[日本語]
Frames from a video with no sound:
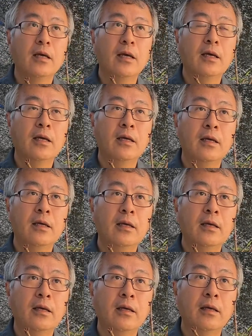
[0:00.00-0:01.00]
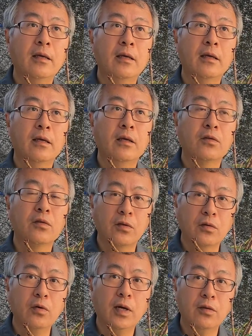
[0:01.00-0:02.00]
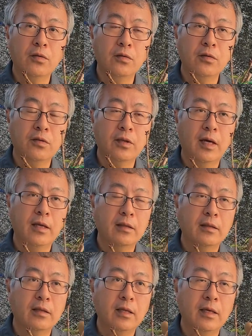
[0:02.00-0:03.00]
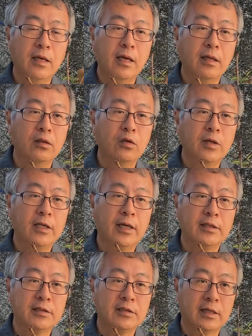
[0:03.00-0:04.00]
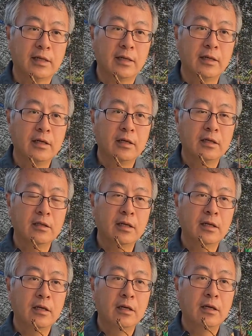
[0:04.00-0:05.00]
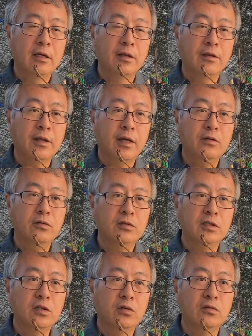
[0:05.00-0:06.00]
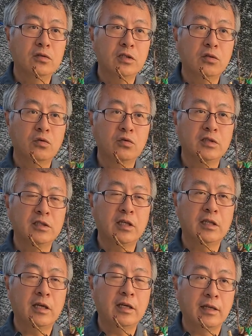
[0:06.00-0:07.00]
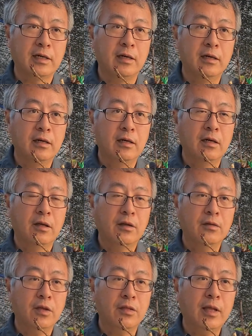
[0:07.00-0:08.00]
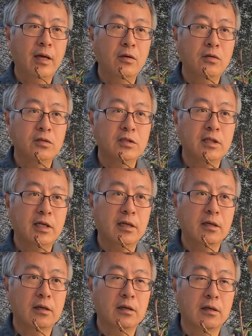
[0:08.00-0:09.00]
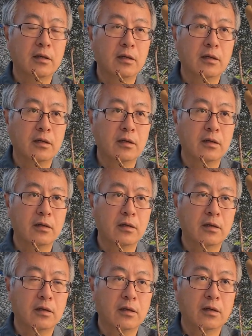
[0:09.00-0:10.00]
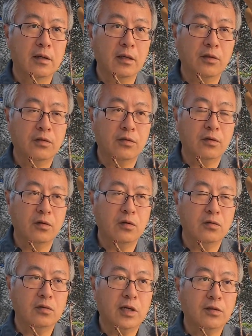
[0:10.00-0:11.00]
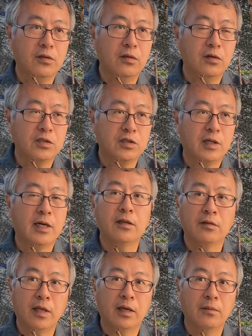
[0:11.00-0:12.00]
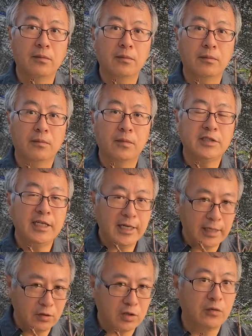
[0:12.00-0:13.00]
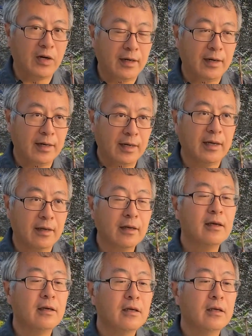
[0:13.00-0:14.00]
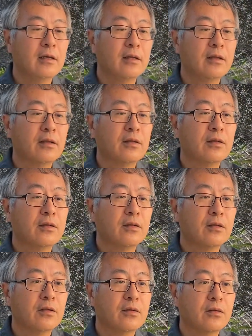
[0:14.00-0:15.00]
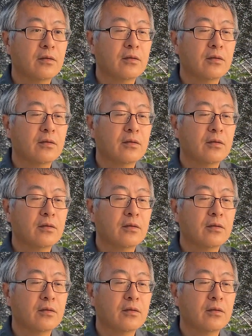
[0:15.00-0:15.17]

頃の剪定、えー、そうです。5月咲いて伸び出した。で、3節、4節、5節出てきた。で、3節で、6月ぐらいですか6月よりちょっと早いですね。5, 5月。地域によっては、はい。5月頃に